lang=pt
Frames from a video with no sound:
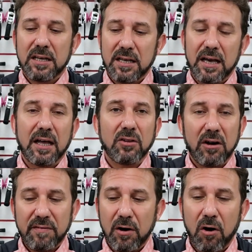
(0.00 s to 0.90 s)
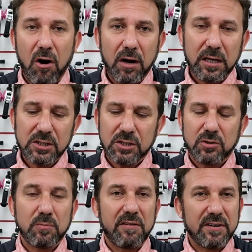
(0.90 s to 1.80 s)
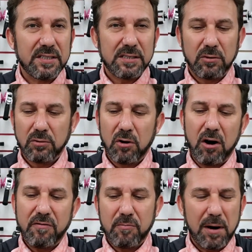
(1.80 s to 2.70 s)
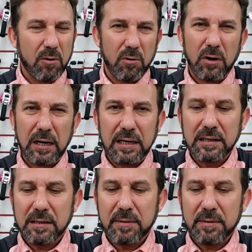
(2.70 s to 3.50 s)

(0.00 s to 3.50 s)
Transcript: que é a nova Rocket, uma versão nova, uma cor linda,